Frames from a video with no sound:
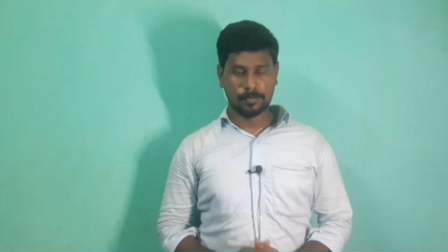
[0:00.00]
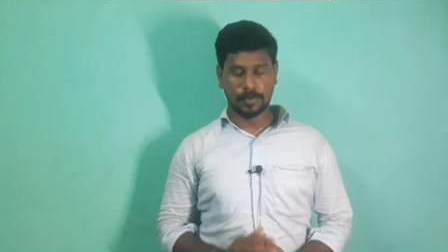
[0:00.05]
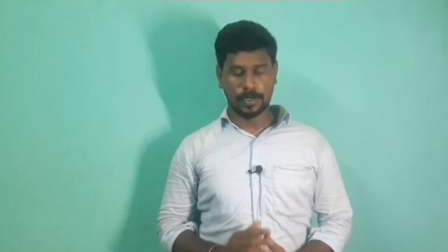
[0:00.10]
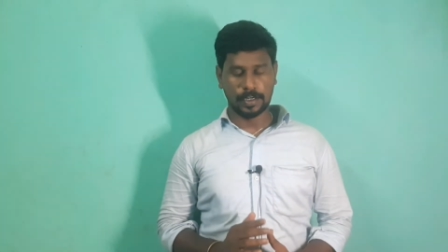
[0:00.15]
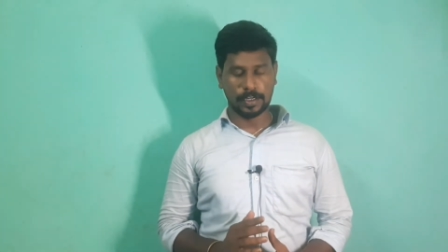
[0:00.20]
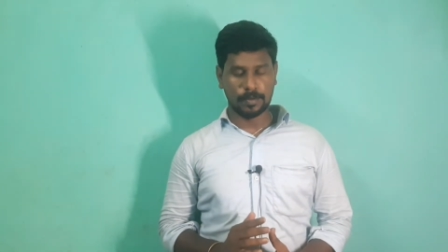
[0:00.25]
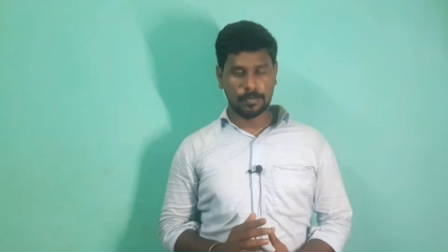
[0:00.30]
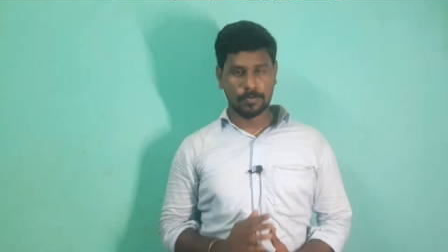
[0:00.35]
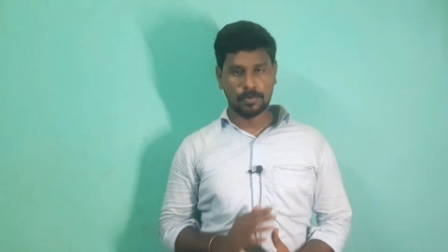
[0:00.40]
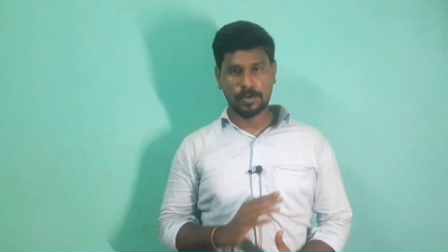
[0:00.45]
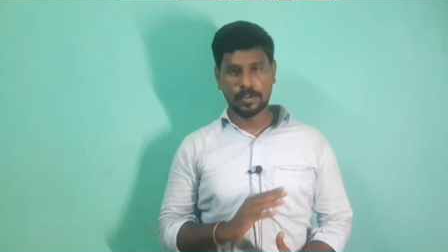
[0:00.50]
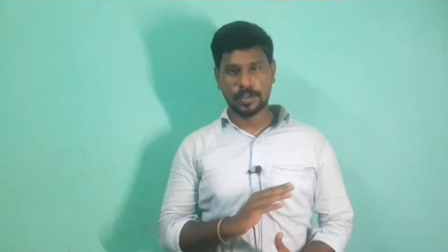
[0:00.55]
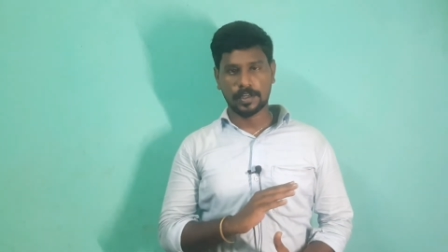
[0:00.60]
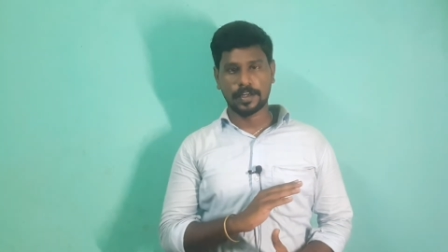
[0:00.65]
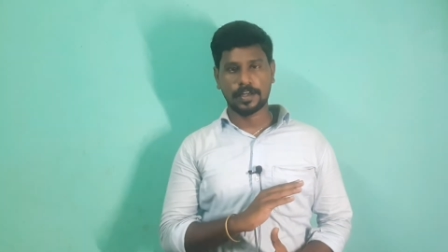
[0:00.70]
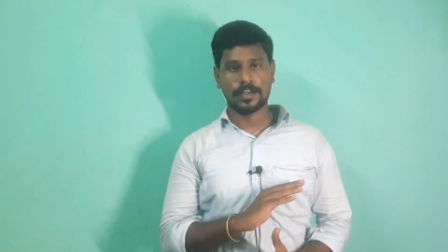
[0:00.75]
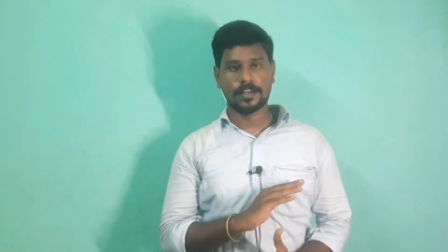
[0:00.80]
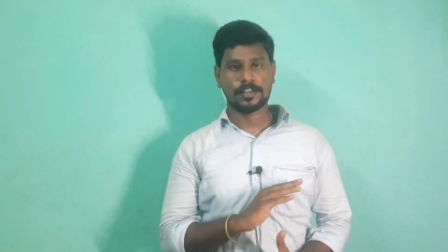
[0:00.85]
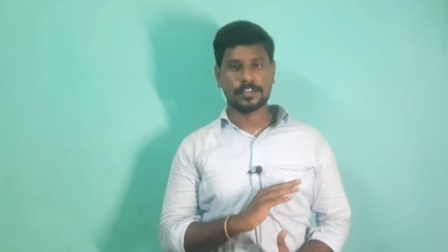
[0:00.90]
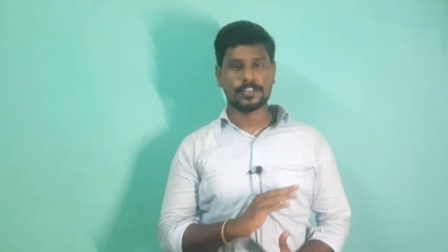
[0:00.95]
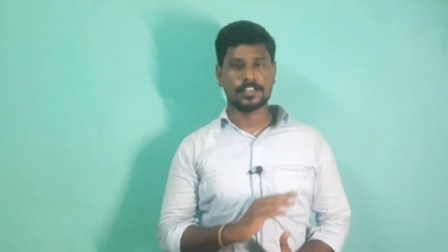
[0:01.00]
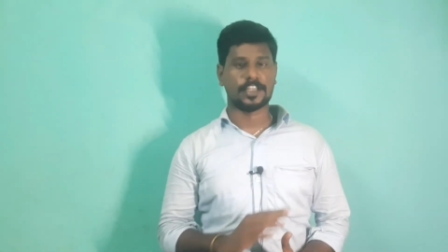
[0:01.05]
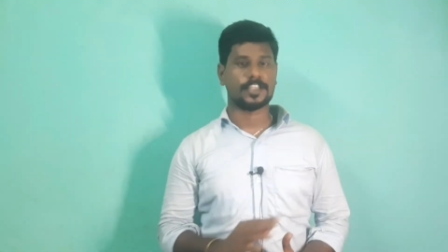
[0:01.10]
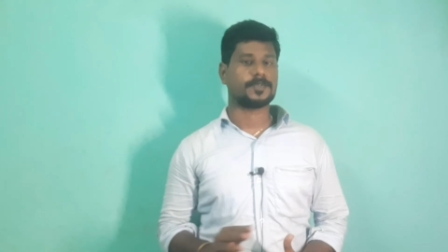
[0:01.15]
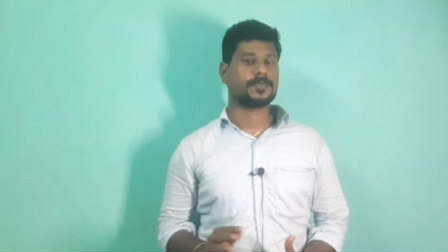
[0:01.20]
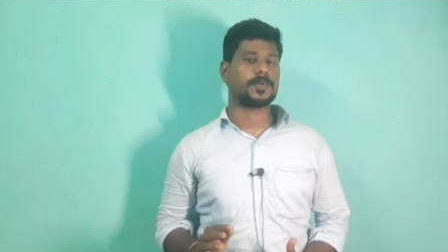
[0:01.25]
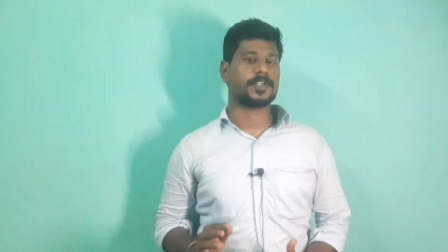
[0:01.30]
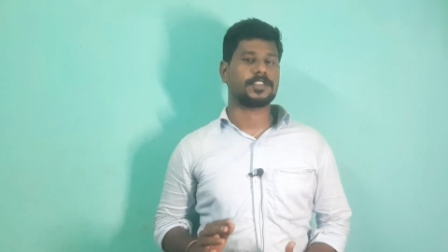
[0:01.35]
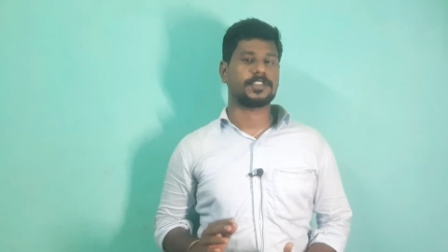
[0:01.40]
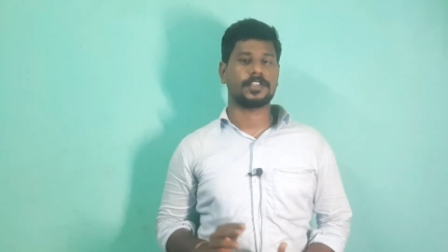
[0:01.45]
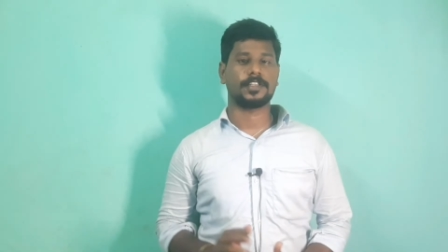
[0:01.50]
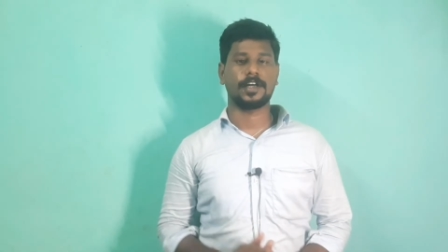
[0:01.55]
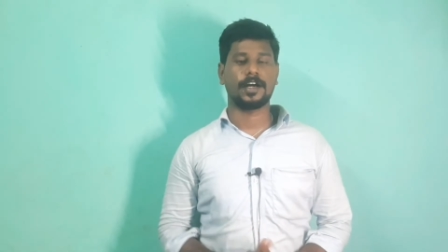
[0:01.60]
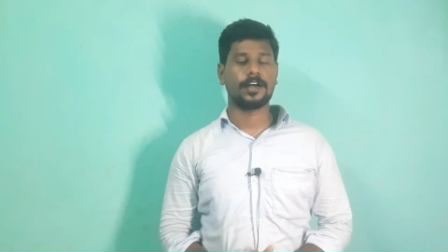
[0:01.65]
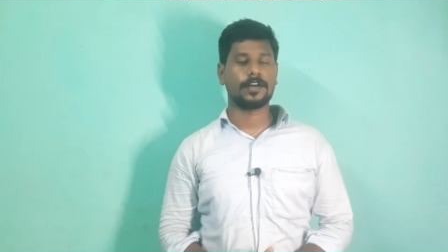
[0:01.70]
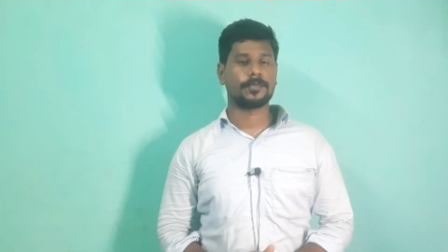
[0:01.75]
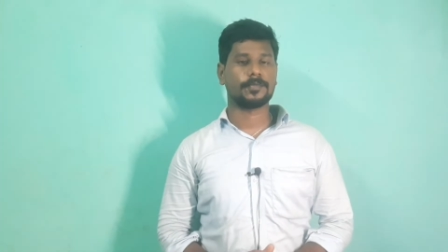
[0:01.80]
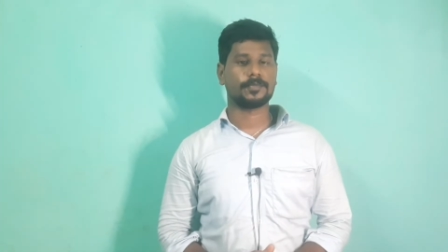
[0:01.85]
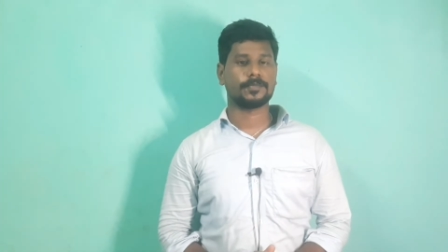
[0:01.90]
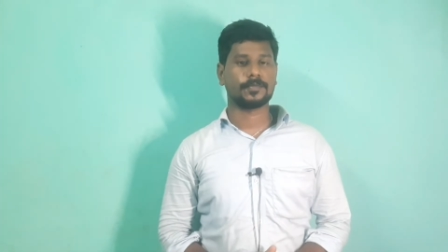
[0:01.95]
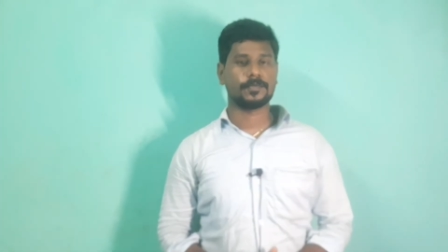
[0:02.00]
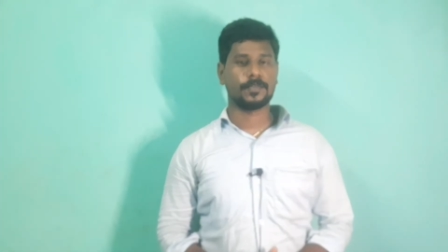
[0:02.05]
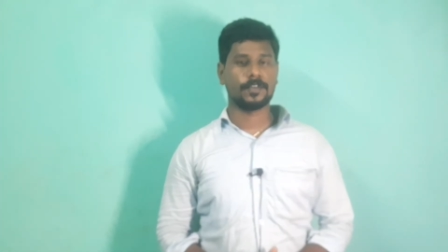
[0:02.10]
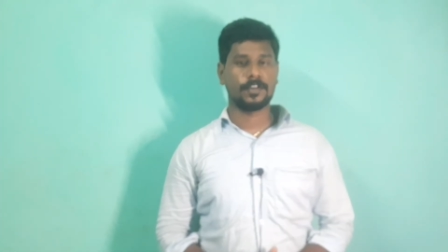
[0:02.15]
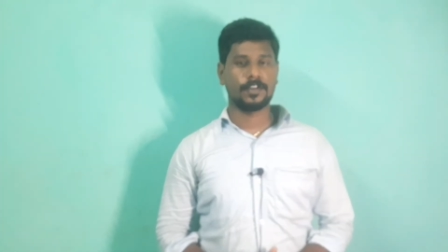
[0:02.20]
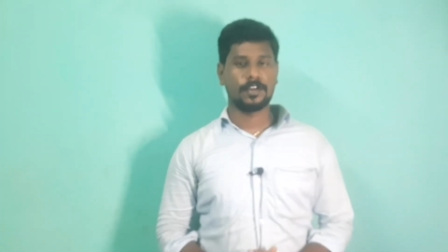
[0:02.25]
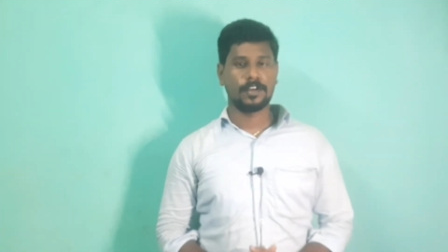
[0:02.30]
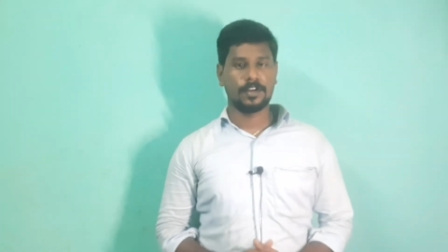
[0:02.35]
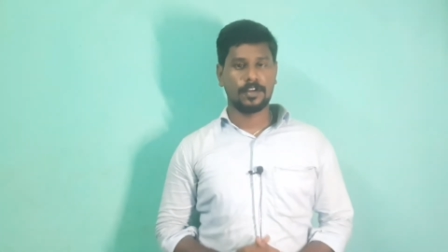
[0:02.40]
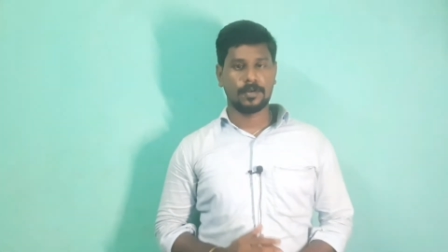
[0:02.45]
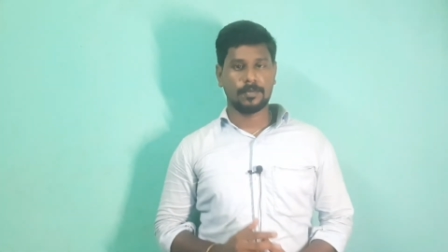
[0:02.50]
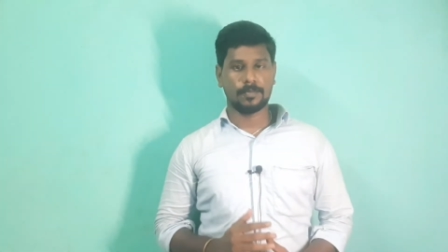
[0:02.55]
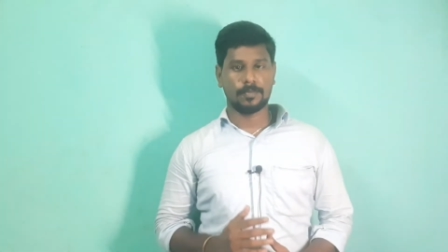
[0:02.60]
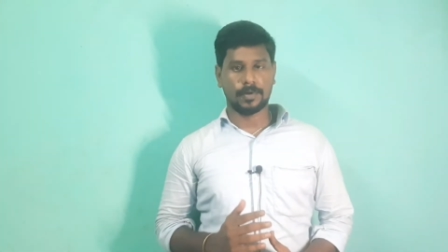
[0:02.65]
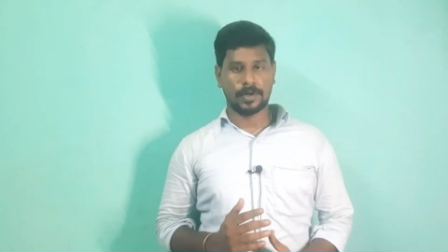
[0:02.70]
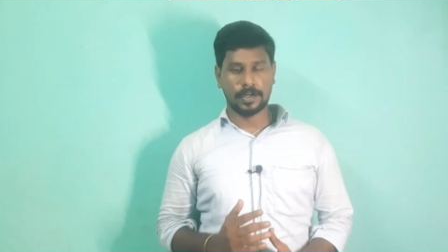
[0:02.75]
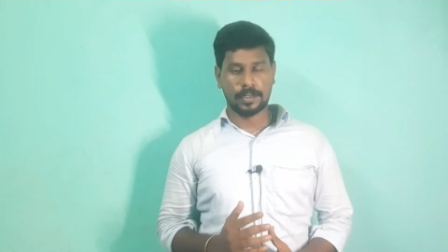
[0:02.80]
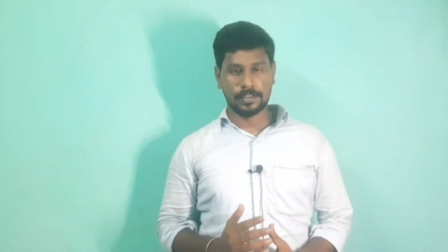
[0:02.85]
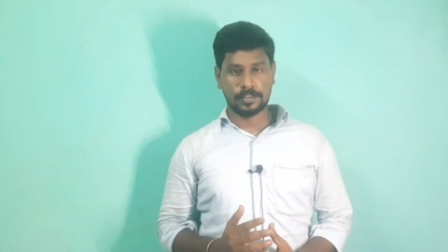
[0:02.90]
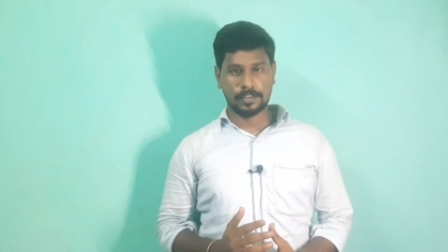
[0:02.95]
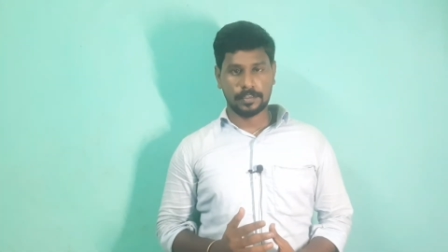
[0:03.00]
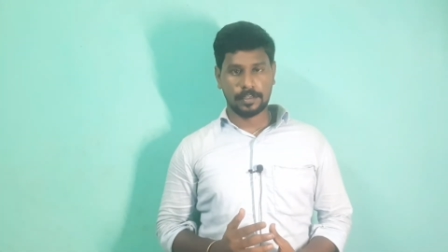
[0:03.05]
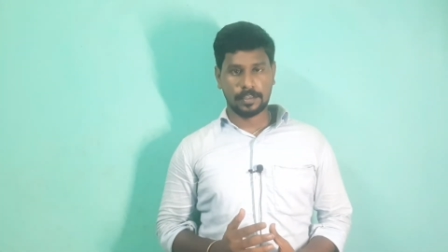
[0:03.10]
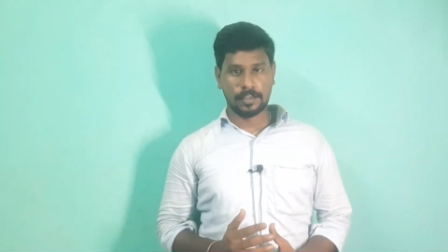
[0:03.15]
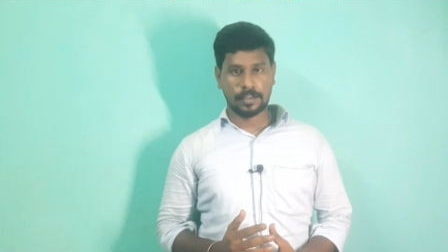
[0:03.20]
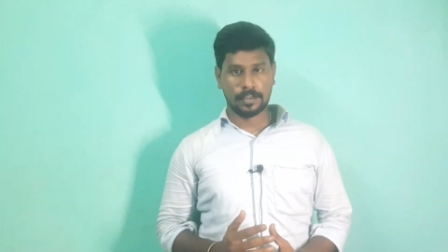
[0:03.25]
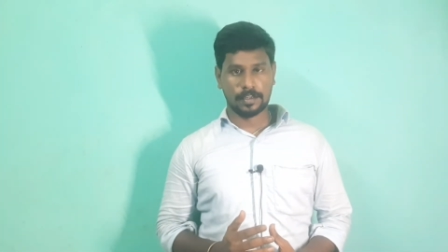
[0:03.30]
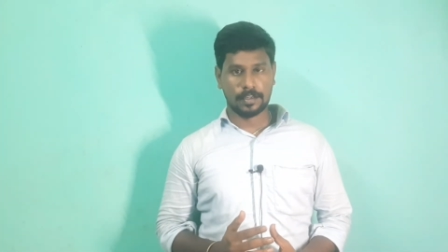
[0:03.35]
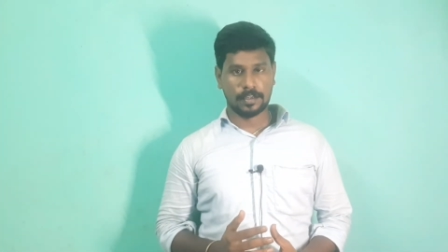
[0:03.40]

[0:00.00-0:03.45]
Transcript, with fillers: படம் முழுக்க சஸ்பென்ஸு தான் படத்தில்